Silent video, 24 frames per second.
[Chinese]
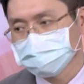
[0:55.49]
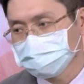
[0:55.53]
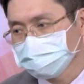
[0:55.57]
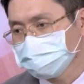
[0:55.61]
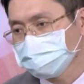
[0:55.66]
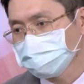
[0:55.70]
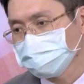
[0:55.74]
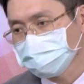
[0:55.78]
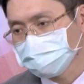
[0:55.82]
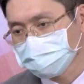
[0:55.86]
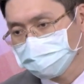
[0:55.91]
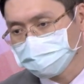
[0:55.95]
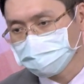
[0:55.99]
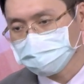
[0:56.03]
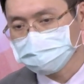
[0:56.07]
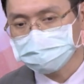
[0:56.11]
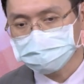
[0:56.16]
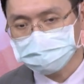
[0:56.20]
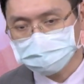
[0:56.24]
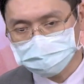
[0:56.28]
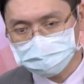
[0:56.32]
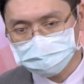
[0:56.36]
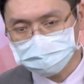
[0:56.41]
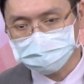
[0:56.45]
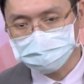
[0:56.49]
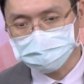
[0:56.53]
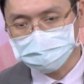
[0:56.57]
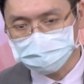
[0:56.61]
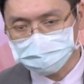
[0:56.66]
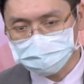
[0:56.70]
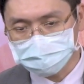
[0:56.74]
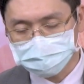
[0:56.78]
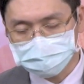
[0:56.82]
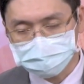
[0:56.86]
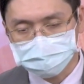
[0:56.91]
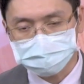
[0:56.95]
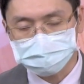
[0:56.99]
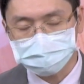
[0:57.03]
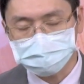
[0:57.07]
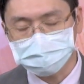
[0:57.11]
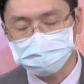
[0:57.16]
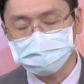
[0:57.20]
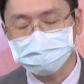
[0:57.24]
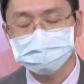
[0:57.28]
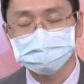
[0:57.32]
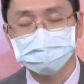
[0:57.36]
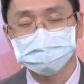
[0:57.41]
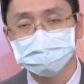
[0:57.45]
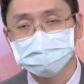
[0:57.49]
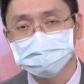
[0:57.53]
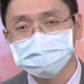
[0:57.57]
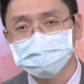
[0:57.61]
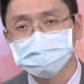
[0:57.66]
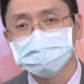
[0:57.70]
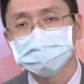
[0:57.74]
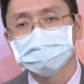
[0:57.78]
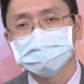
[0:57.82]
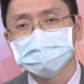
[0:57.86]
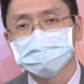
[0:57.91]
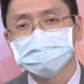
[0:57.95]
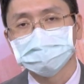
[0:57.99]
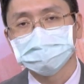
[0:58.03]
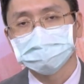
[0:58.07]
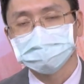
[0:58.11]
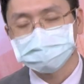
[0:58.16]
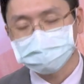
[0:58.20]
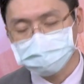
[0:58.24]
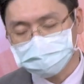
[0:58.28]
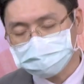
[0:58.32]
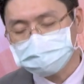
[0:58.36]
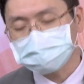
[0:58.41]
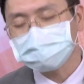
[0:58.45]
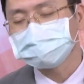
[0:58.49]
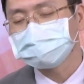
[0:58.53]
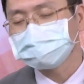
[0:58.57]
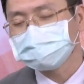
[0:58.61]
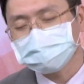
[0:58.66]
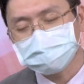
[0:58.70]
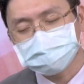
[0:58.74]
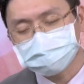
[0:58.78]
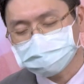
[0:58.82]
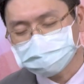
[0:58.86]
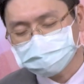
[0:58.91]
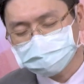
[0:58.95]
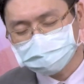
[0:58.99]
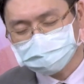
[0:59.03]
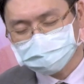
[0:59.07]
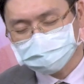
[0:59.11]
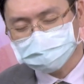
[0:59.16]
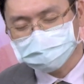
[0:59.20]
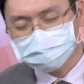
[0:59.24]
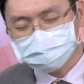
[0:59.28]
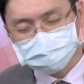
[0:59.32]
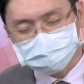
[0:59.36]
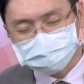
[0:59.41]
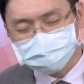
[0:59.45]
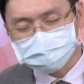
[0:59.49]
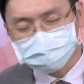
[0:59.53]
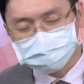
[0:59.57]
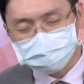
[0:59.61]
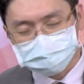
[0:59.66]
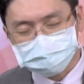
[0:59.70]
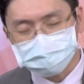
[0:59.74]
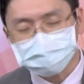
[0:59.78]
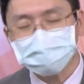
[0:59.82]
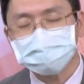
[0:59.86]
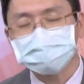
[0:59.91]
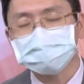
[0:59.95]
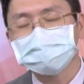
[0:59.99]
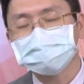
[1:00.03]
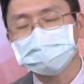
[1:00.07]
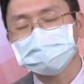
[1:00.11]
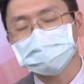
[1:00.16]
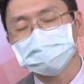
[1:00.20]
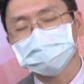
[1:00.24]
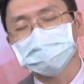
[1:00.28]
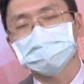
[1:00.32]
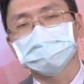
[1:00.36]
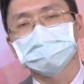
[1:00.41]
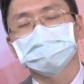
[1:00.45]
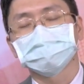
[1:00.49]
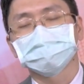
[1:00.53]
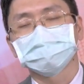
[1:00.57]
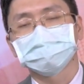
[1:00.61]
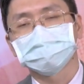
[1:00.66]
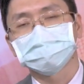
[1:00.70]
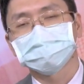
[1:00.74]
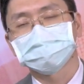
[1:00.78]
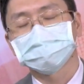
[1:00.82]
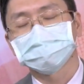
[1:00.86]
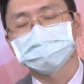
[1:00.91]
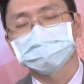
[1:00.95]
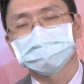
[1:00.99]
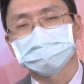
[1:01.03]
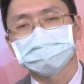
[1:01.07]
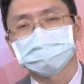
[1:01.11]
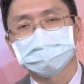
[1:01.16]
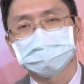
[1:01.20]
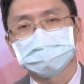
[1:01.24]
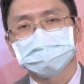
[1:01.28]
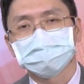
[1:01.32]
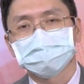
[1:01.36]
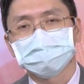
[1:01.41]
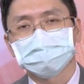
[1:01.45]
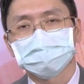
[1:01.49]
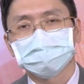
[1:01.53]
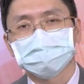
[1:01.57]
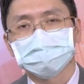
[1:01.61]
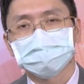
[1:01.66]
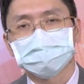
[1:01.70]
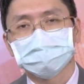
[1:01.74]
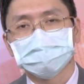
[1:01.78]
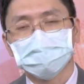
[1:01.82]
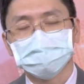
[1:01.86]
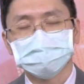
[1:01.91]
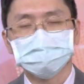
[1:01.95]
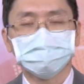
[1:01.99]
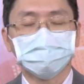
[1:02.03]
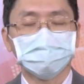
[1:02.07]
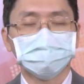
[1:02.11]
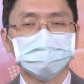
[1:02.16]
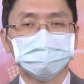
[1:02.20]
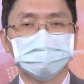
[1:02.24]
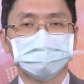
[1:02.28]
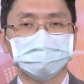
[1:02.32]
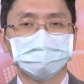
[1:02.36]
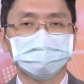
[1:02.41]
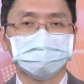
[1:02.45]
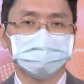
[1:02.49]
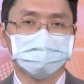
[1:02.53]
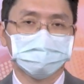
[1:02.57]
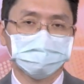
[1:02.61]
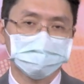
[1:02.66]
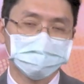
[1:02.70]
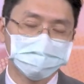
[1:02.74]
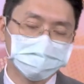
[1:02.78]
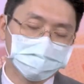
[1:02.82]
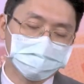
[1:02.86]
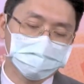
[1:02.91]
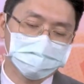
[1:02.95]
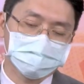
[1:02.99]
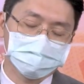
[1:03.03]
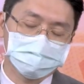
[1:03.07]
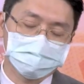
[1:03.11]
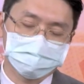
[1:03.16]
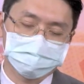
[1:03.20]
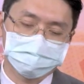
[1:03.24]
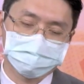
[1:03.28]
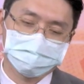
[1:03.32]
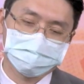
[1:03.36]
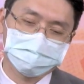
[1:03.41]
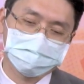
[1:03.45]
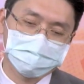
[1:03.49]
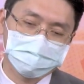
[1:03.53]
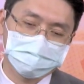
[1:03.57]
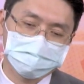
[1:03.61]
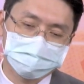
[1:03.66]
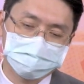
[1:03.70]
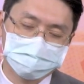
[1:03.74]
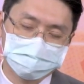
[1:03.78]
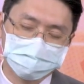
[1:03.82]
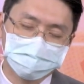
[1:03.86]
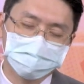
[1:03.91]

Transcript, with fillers: 当然一万七跌个二十点，说真的那不算跌了，但是盘面的结构其实